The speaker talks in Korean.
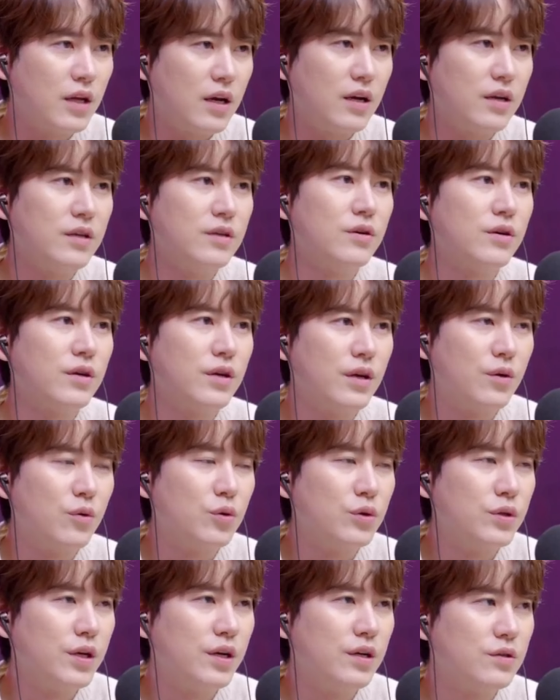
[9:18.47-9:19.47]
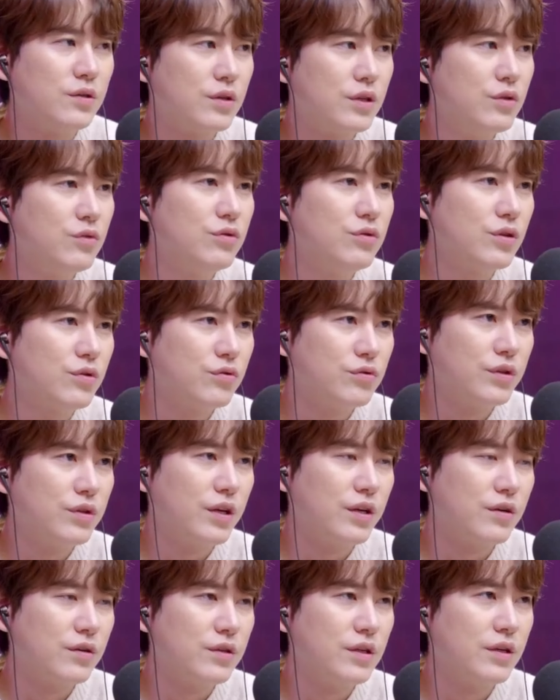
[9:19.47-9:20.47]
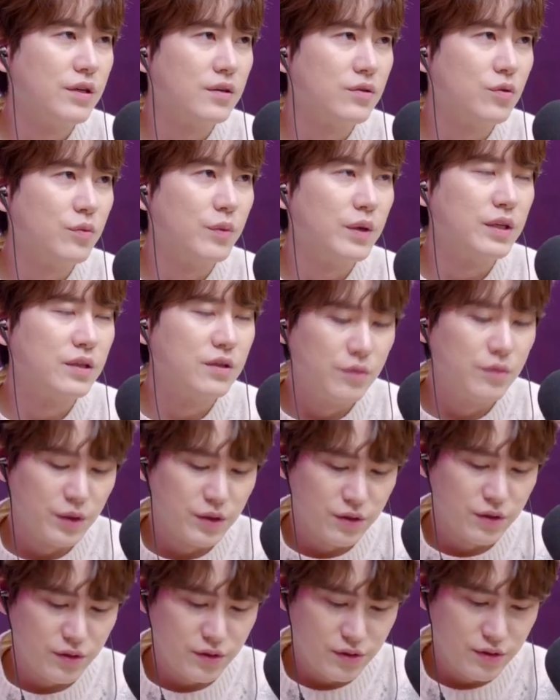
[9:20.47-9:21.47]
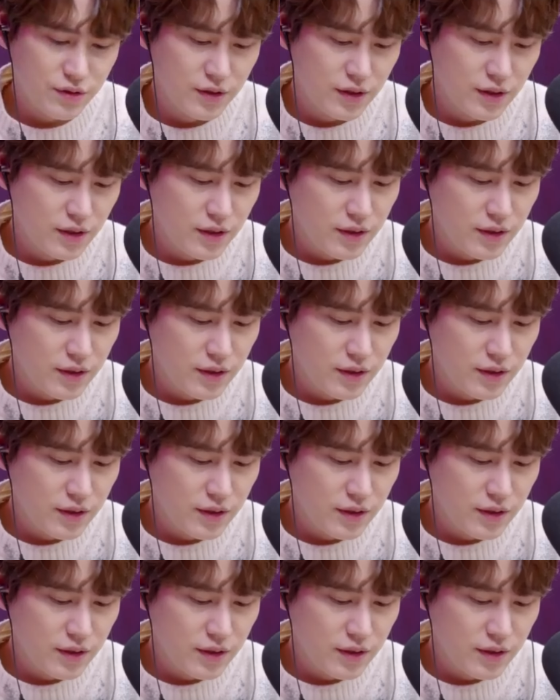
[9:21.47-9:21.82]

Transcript: 다 이렇게 고생해서 키우셨구나 이런 생각도 많이 들면서